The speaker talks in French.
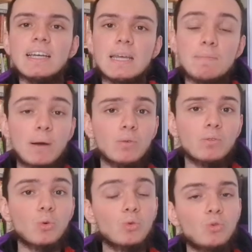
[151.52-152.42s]
et par
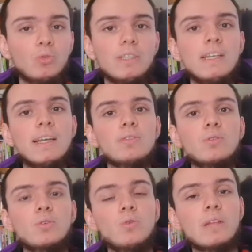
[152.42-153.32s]
contre au-dessus il y a ce
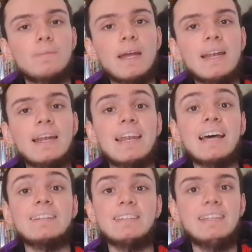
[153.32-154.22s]
que l'on appelle
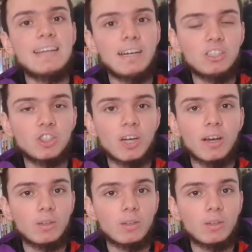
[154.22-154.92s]
la DH,